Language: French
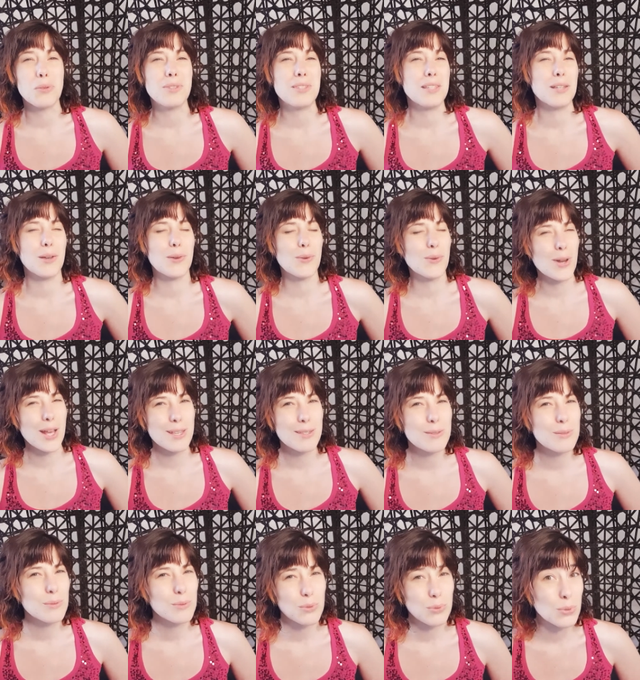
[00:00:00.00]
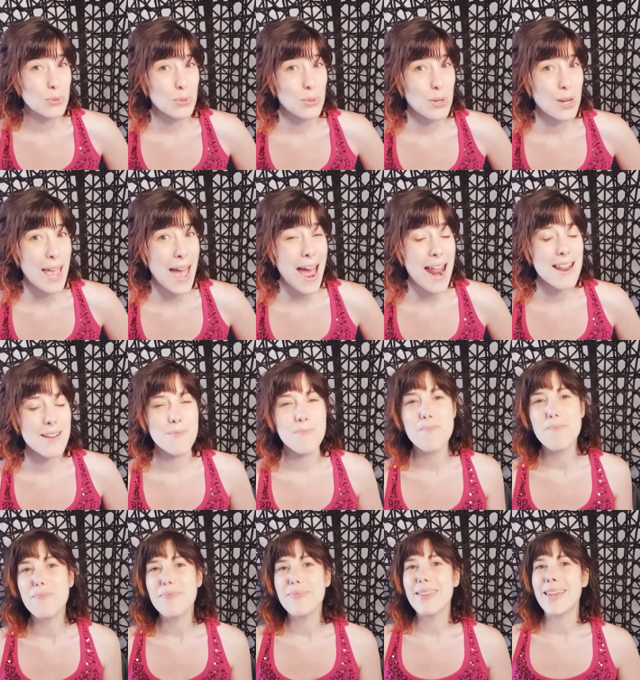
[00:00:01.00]
tes relations conjugales,
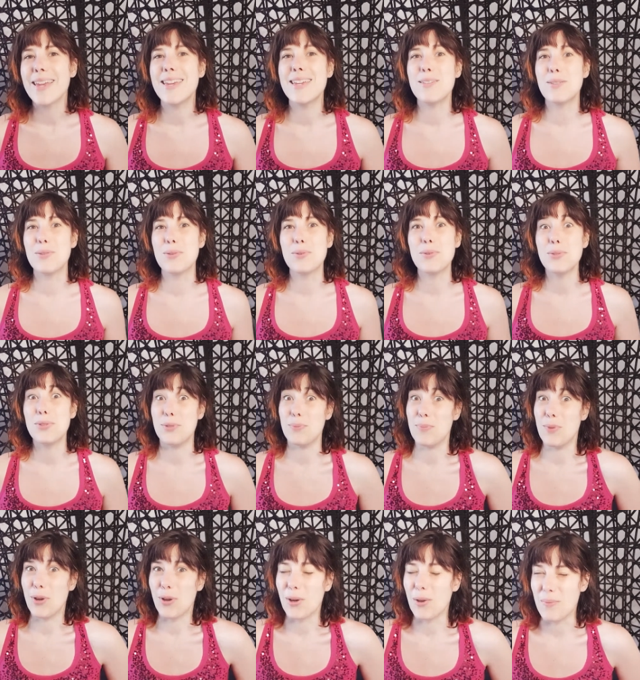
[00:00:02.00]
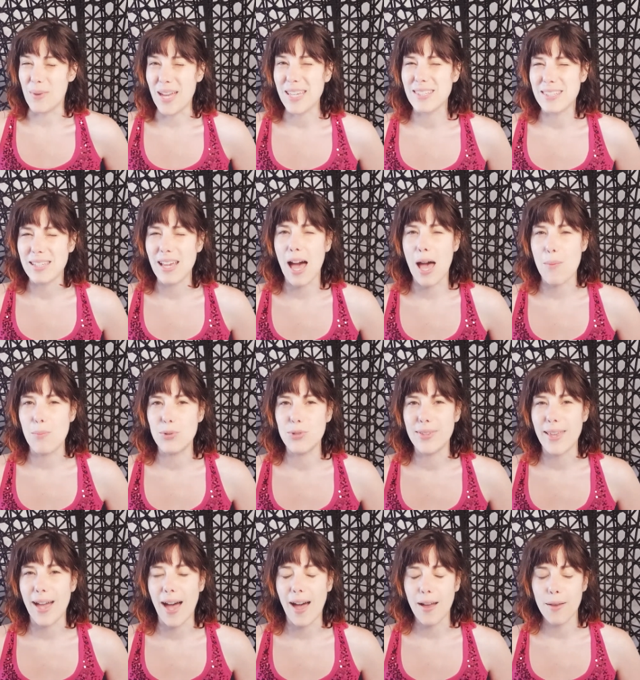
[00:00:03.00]
et du coup tu me remercieras plus
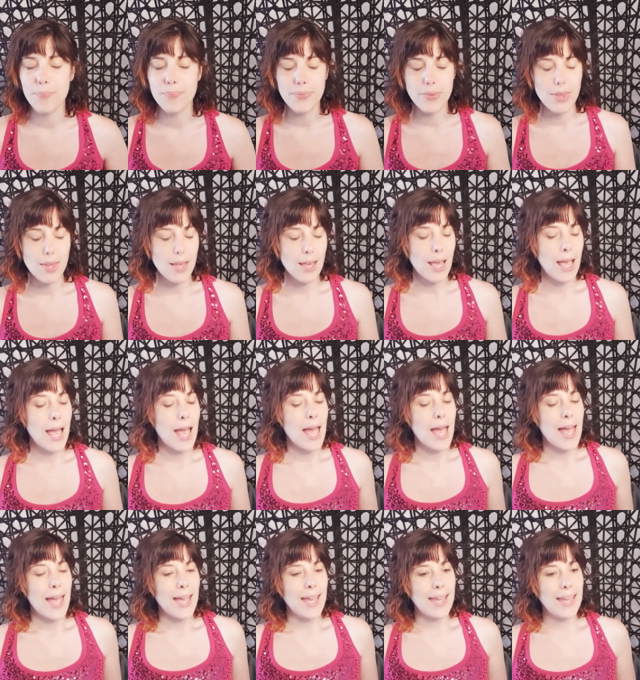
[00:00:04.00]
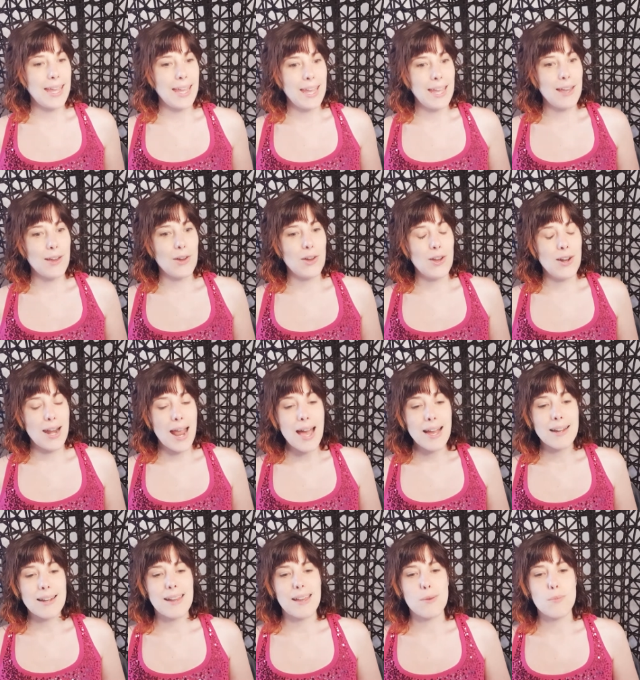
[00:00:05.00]
tard. Et euh, là
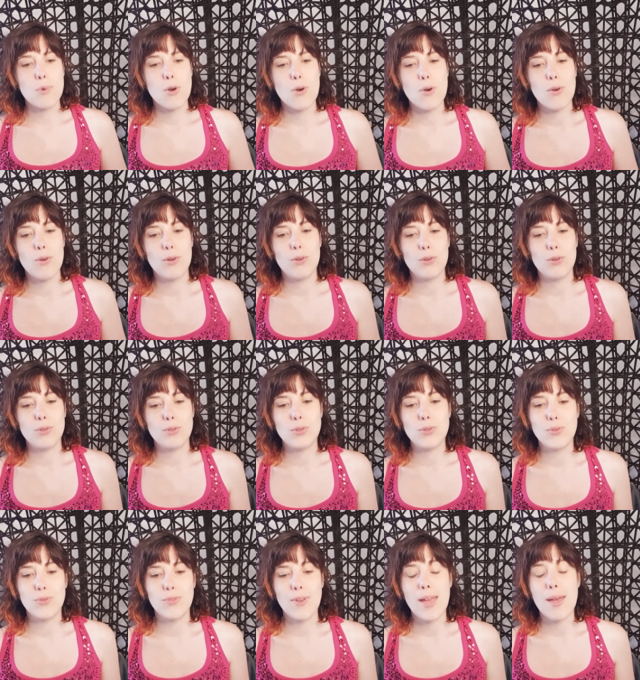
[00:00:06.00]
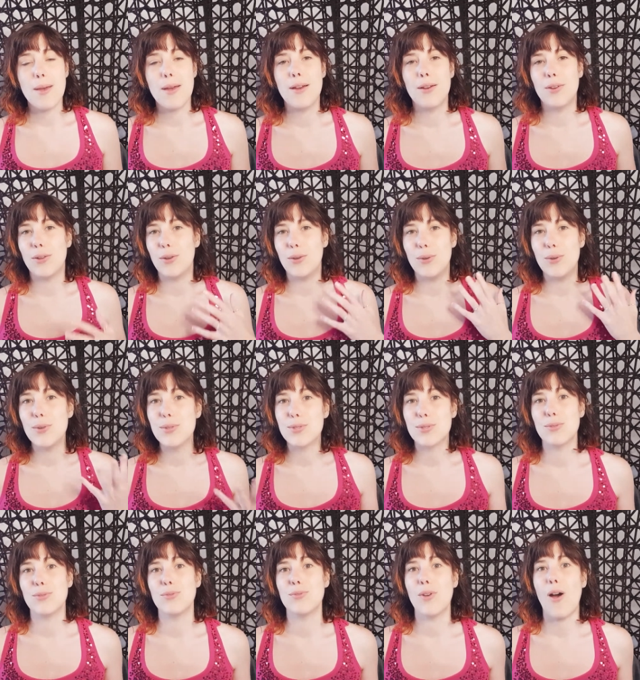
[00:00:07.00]
clairement tu fais le
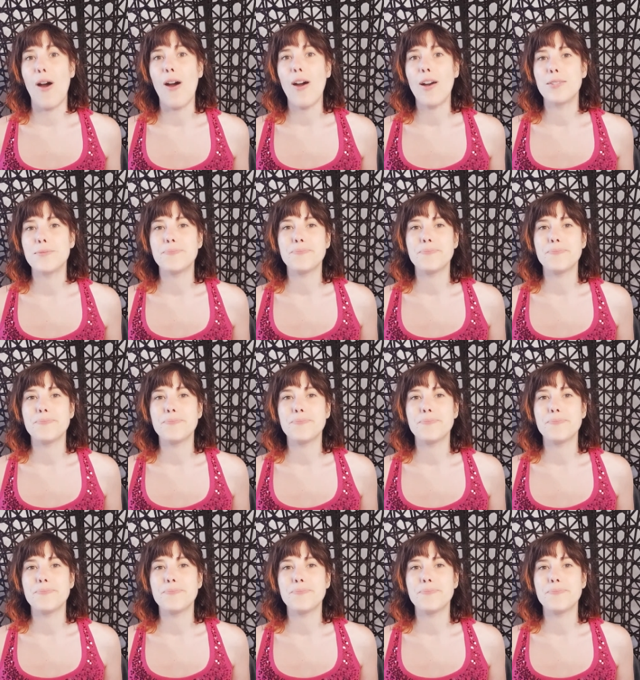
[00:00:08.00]
sauveur